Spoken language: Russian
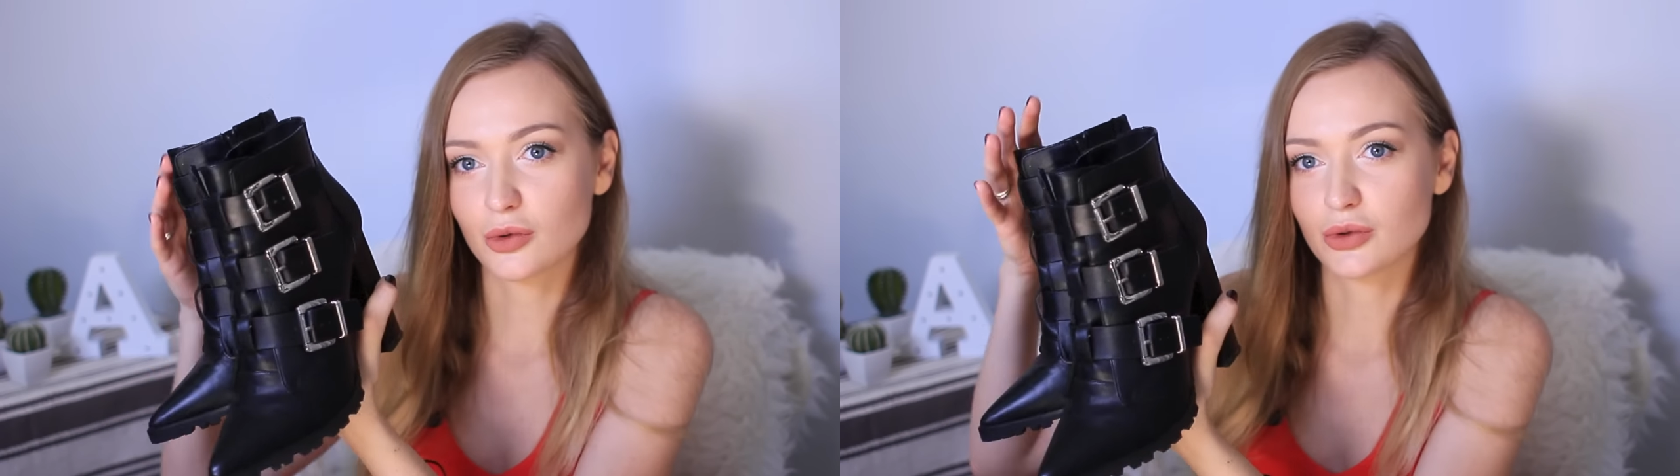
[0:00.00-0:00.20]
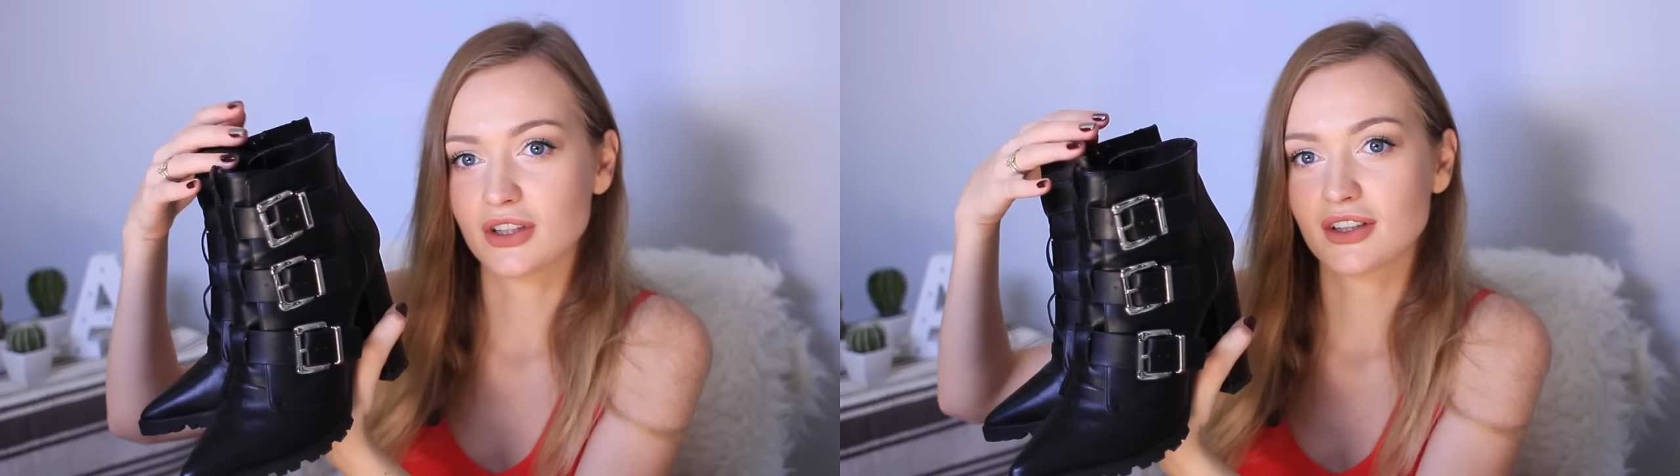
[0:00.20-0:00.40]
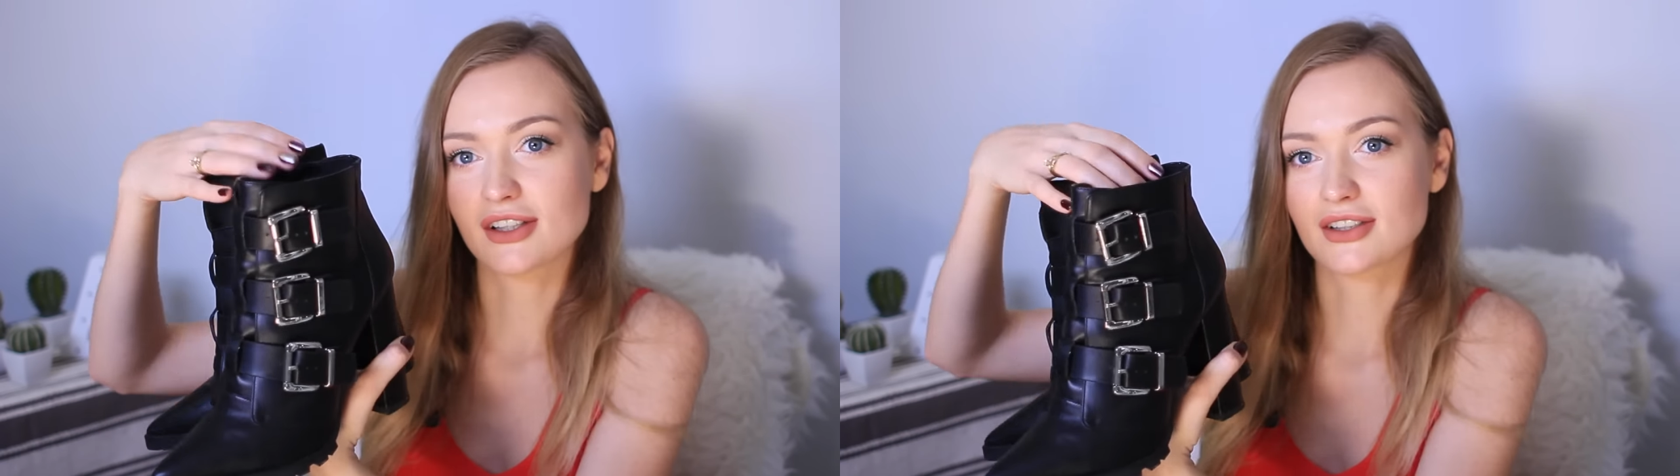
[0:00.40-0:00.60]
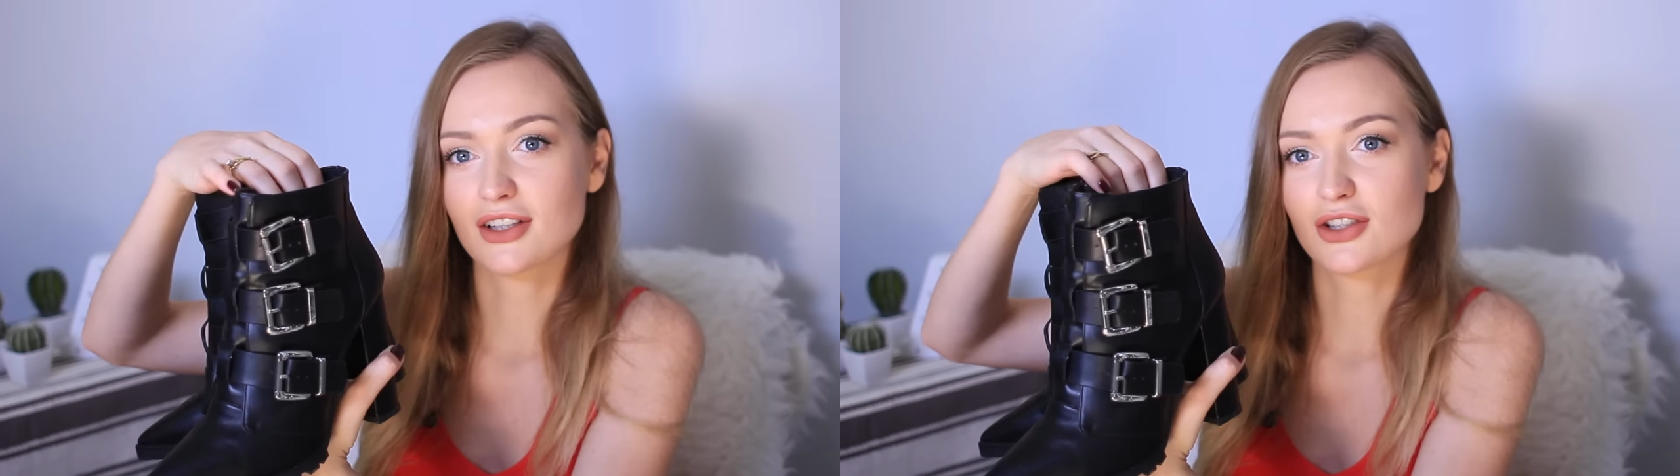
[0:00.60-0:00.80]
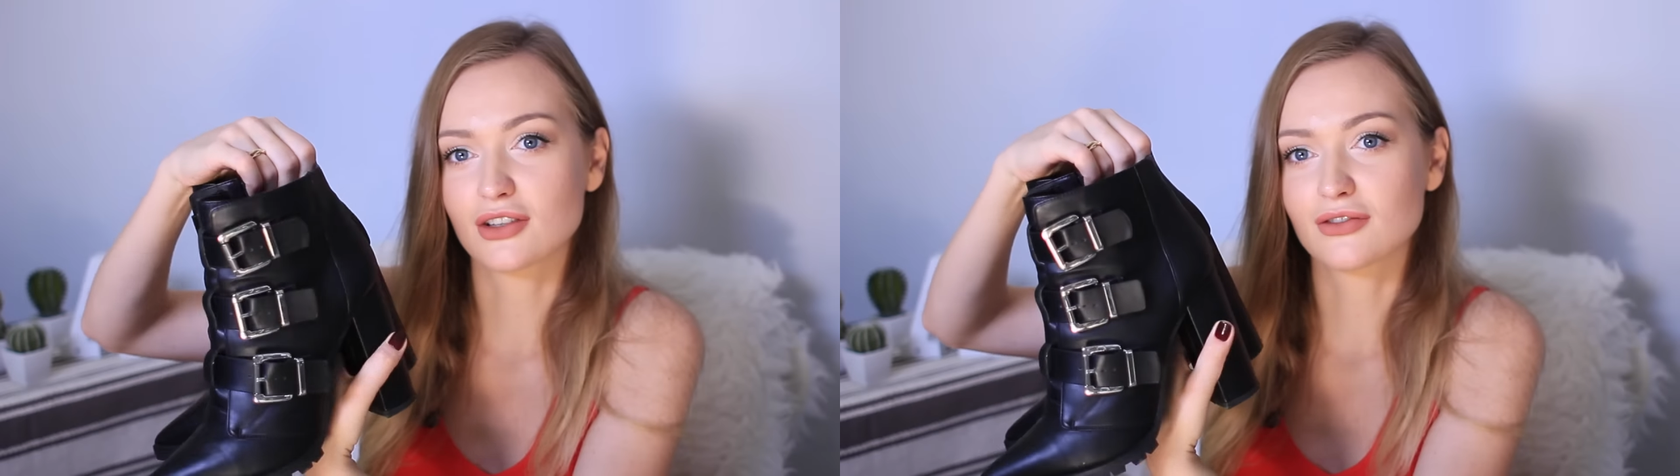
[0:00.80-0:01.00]
У них
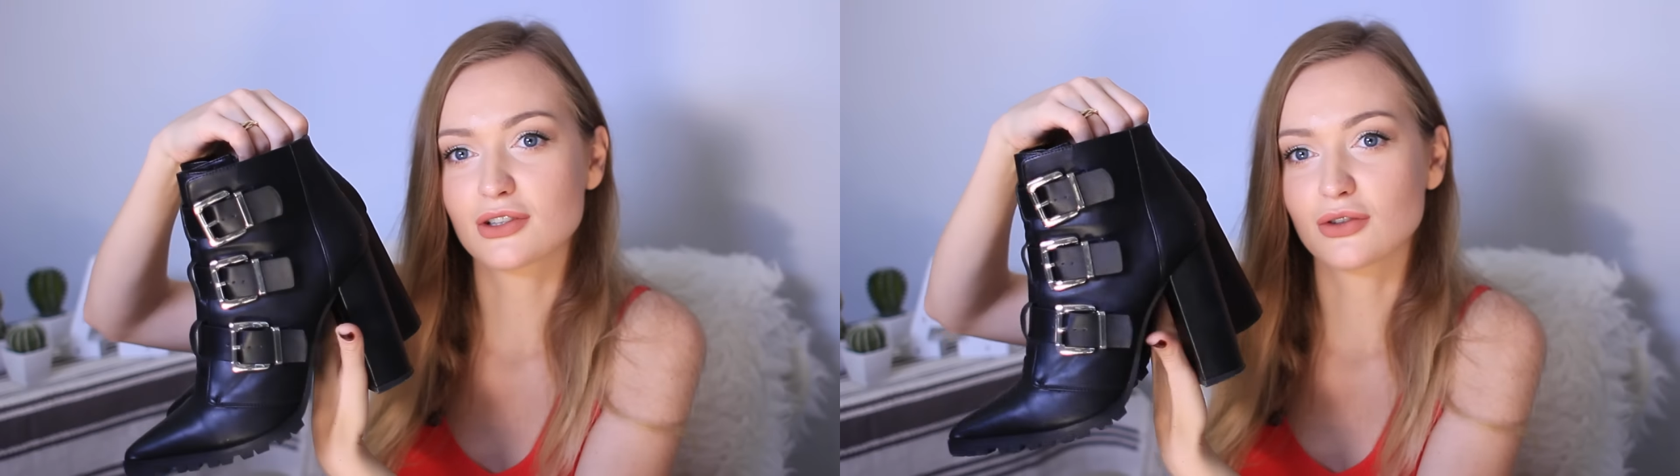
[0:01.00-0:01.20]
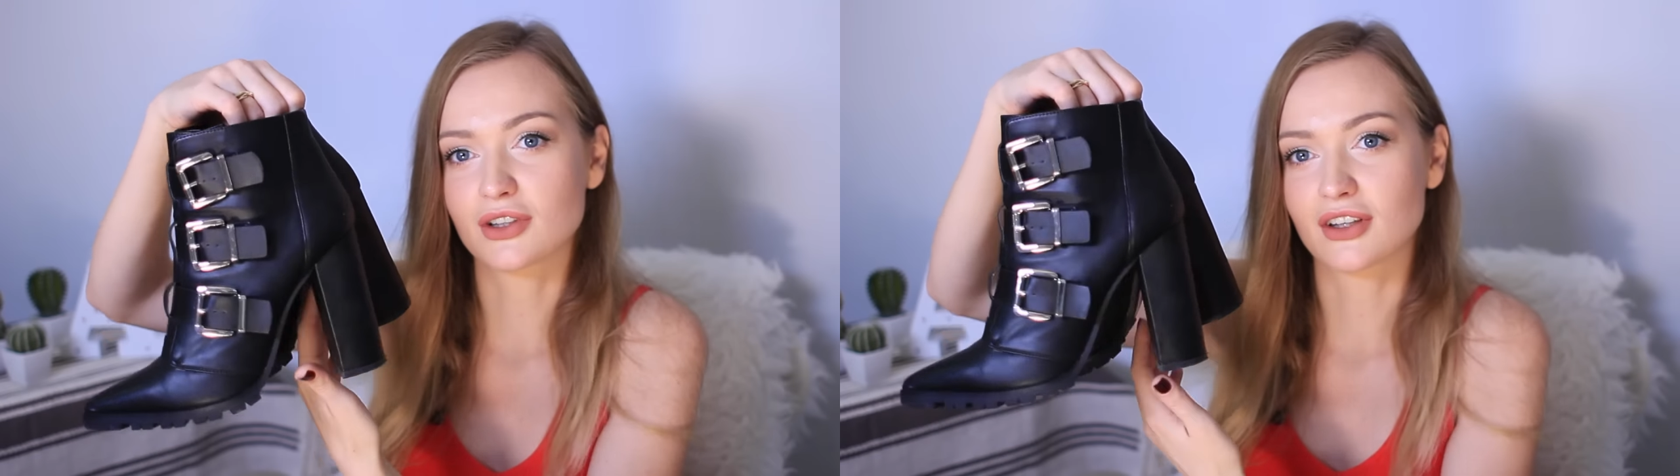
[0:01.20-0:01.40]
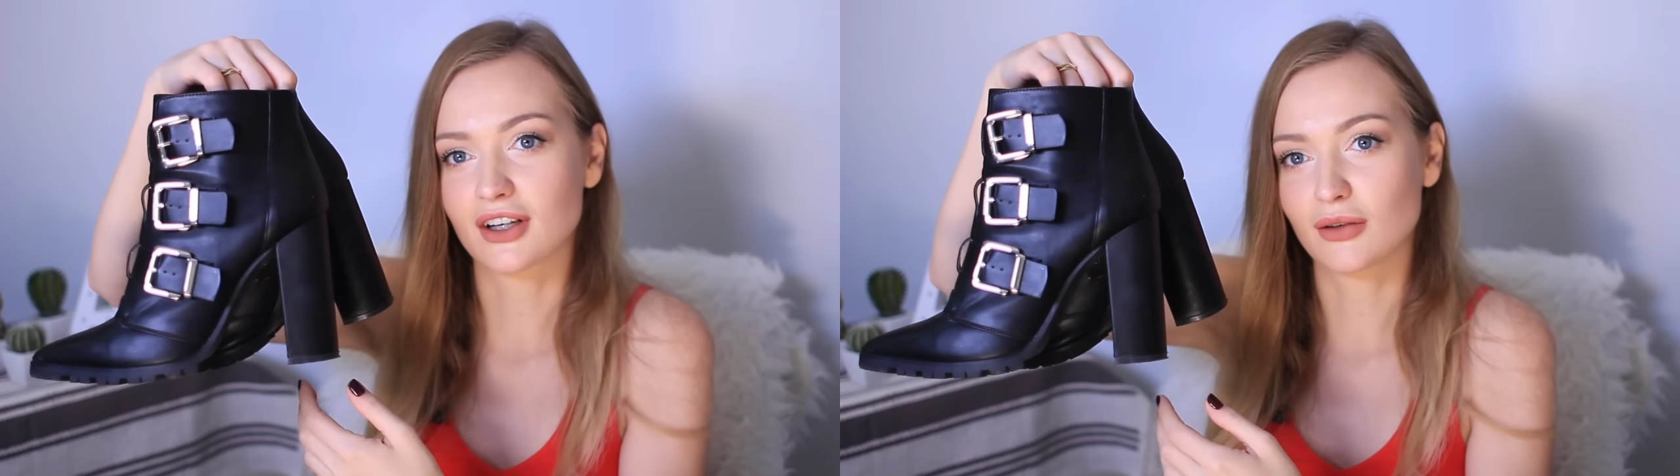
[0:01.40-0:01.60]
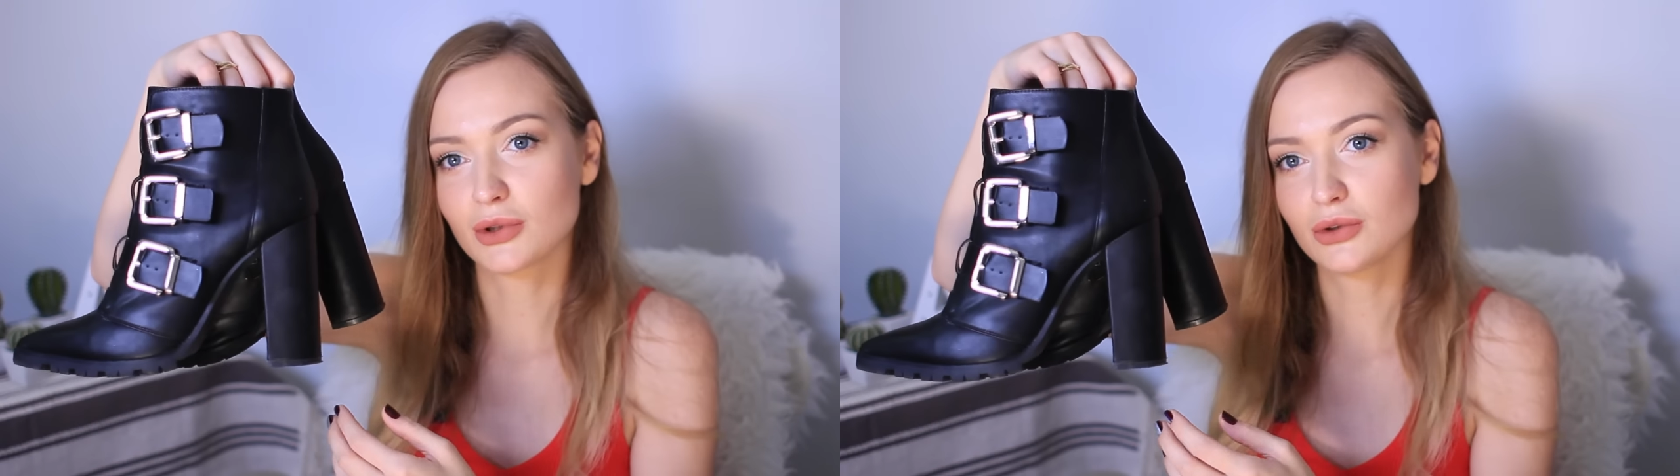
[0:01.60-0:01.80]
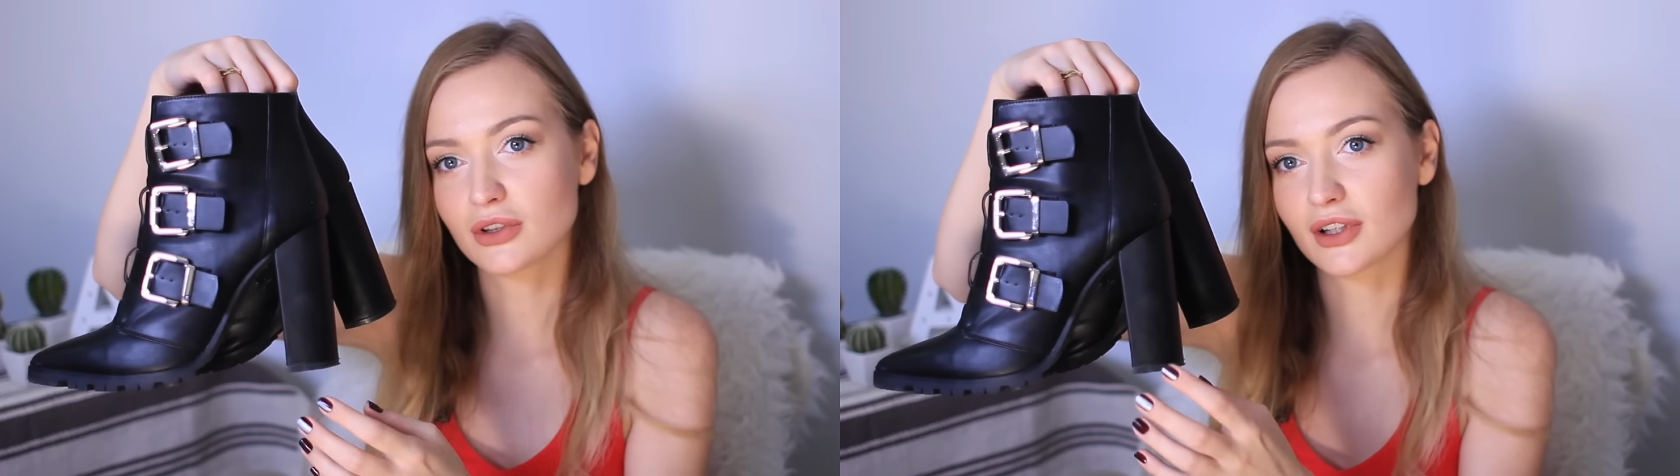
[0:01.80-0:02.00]
достаточно высокий
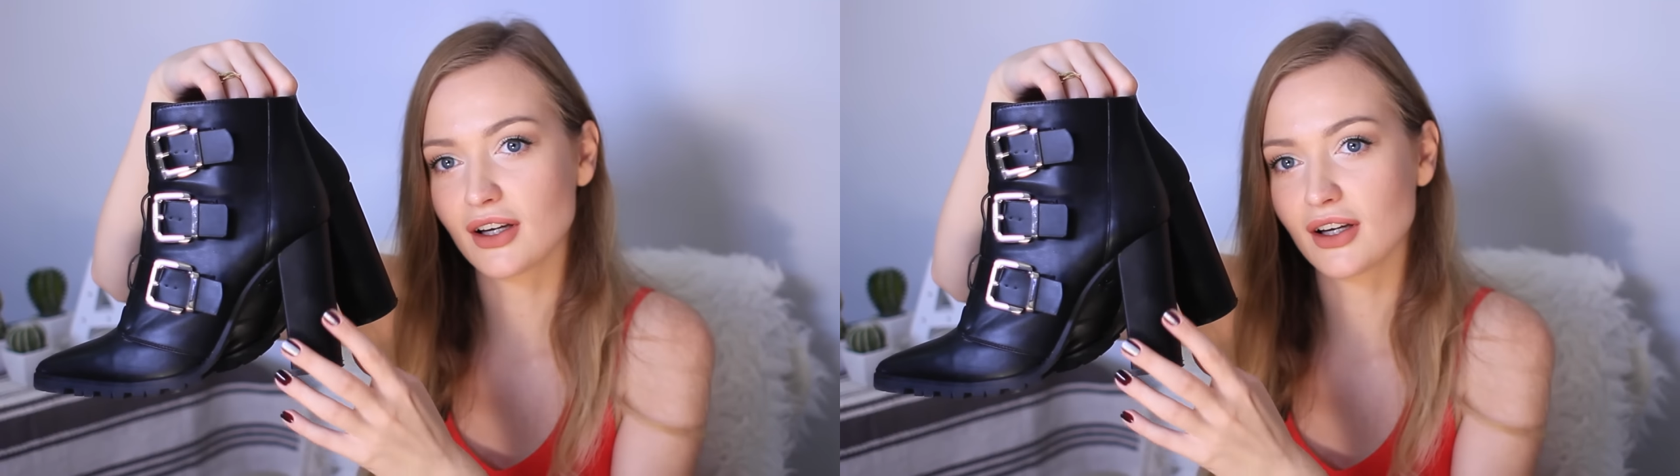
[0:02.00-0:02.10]
каблук,